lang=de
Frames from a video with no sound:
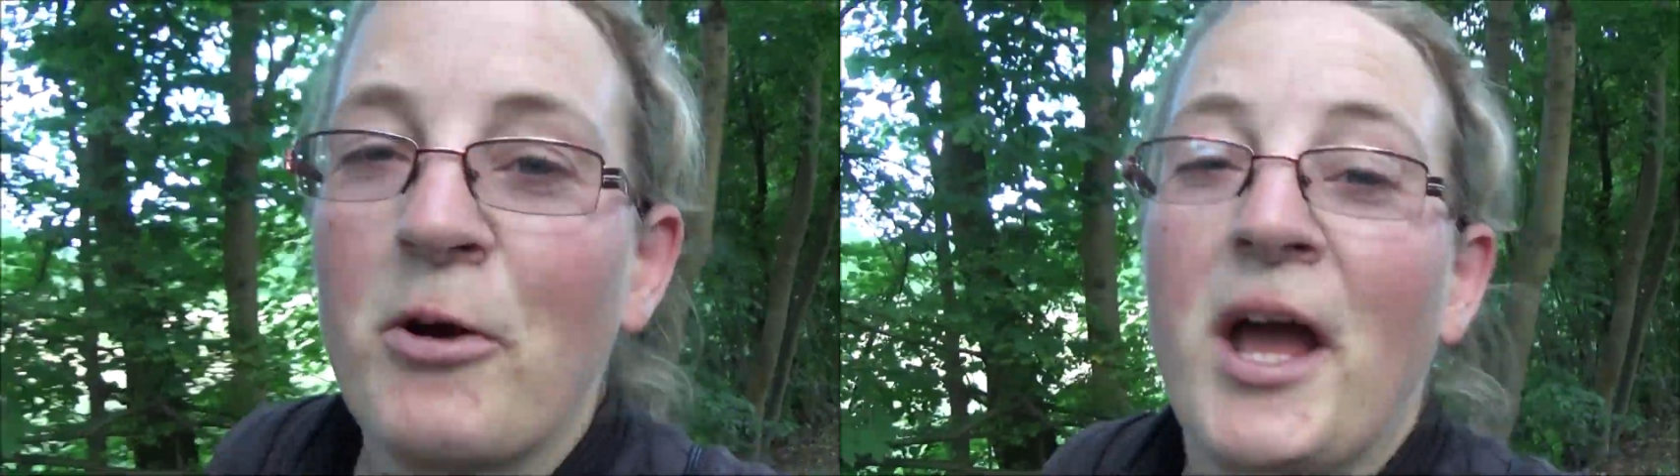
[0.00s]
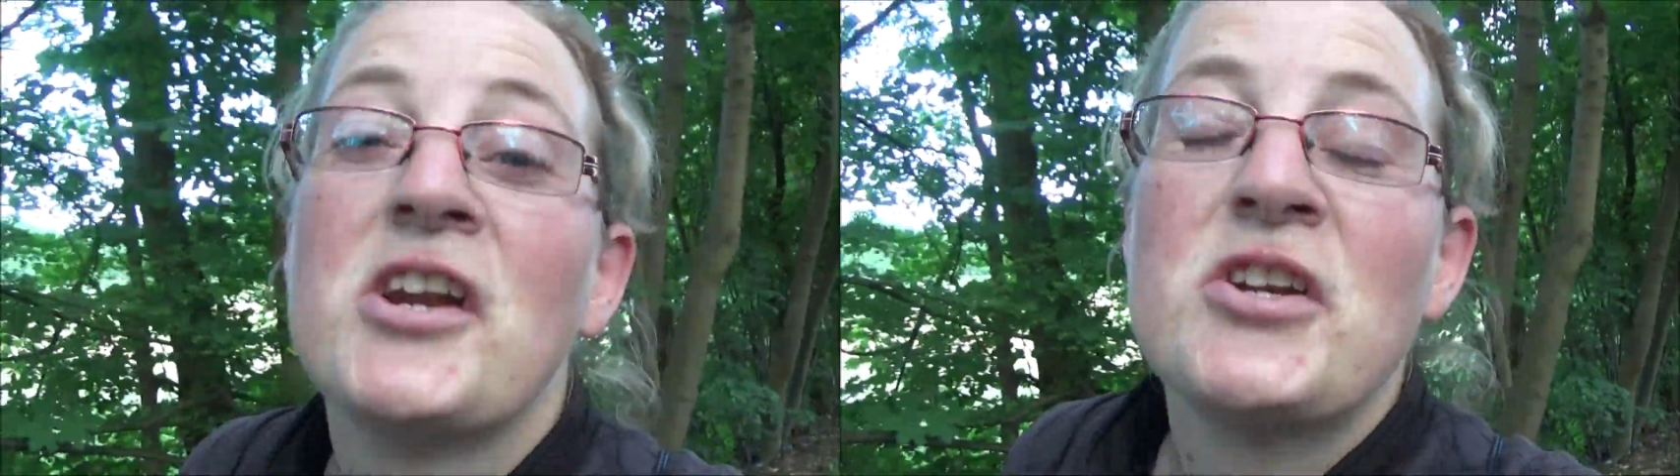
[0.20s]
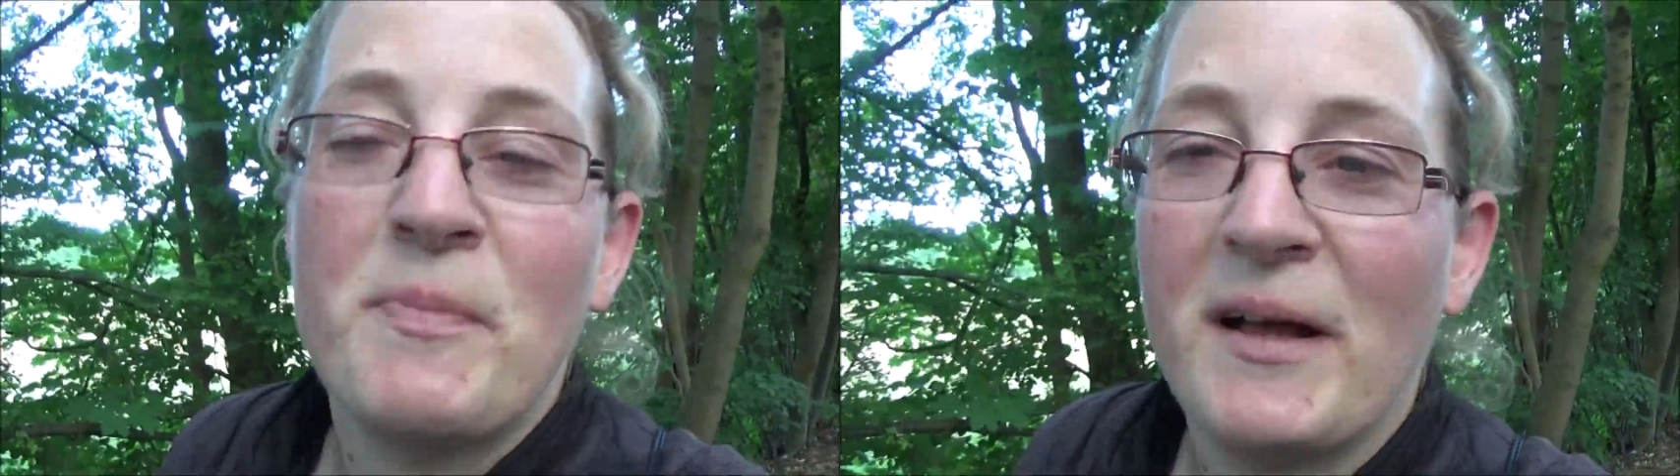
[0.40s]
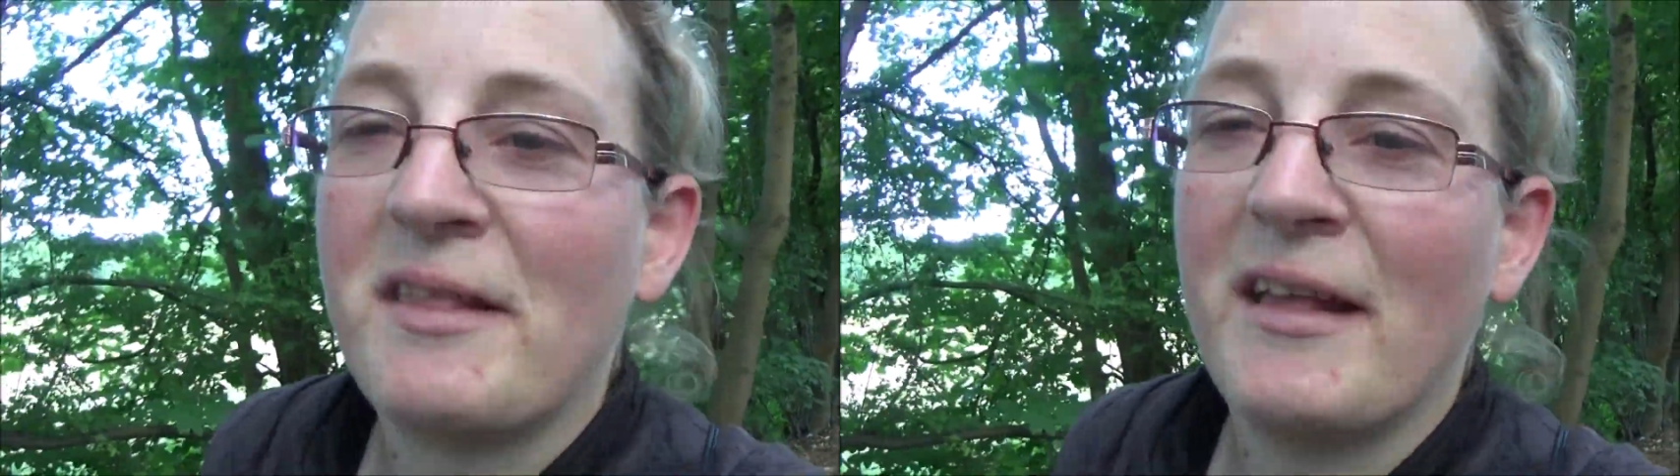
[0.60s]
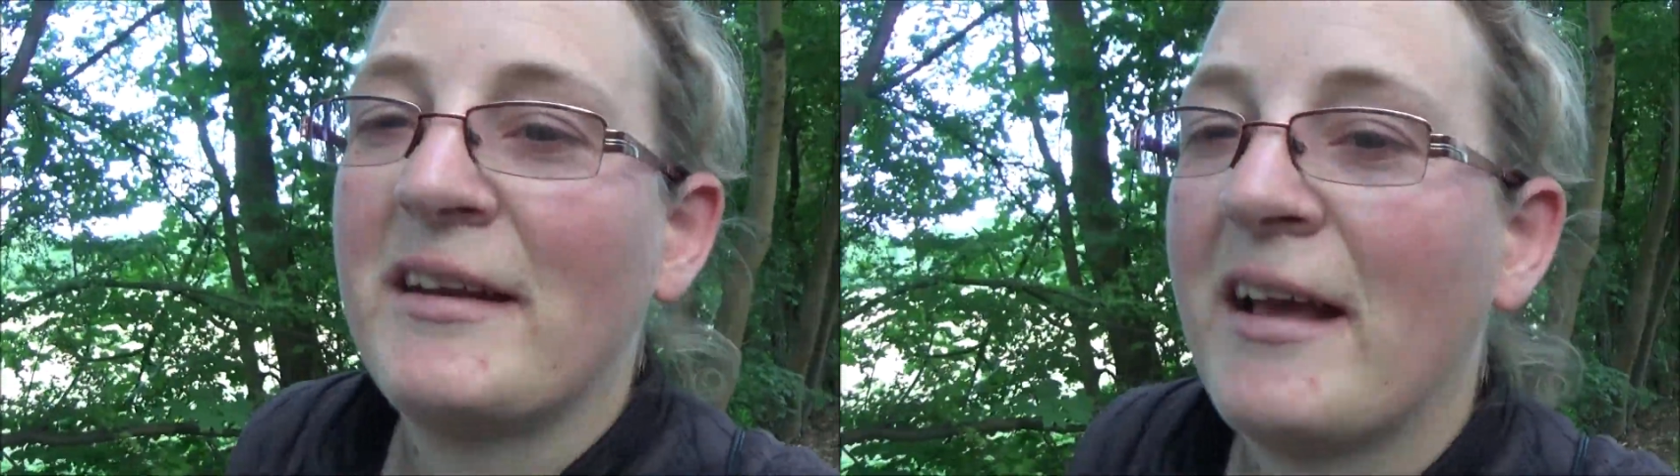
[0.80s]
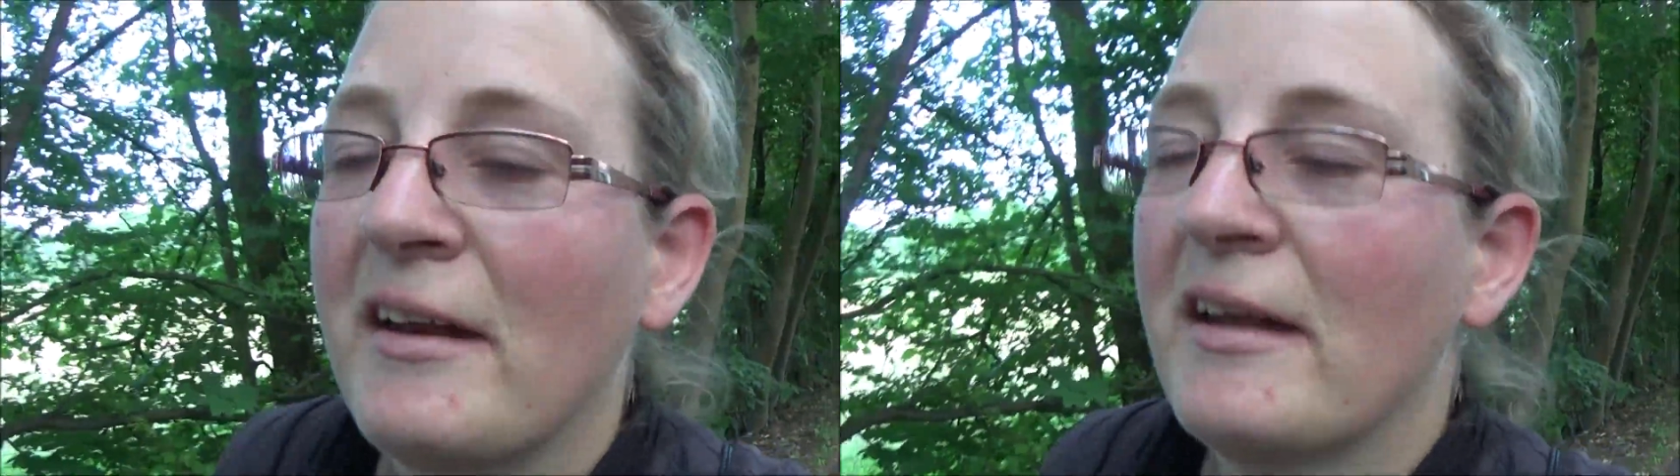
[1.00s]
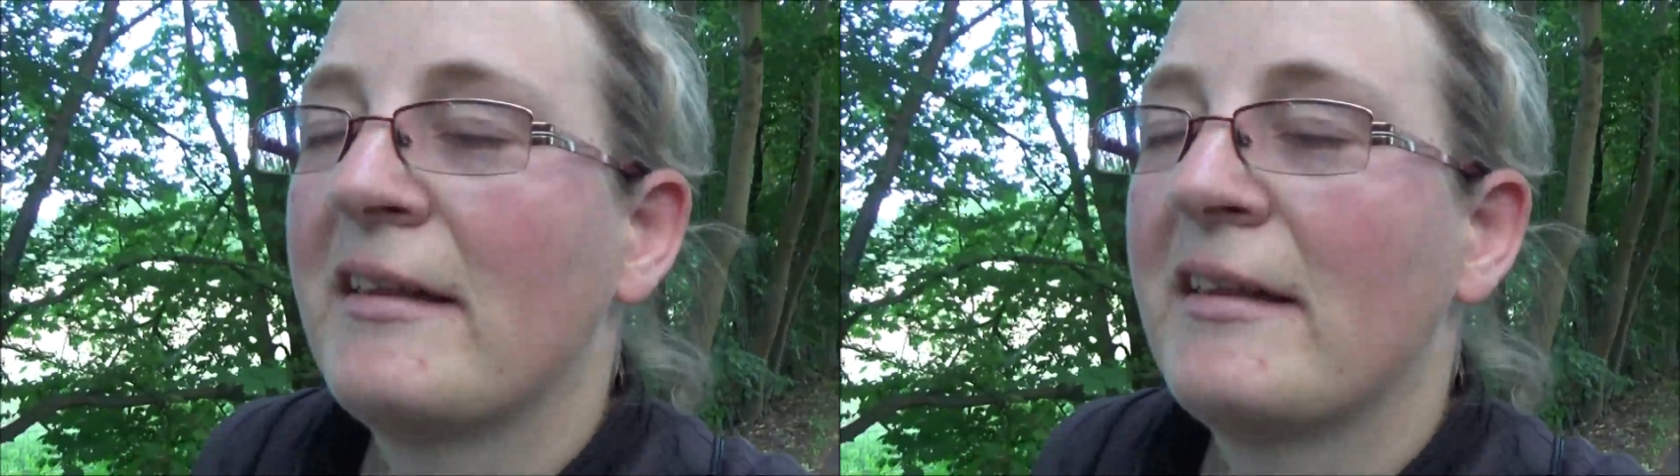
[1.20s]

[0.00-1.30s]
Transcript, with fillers: so entspannt sein kann.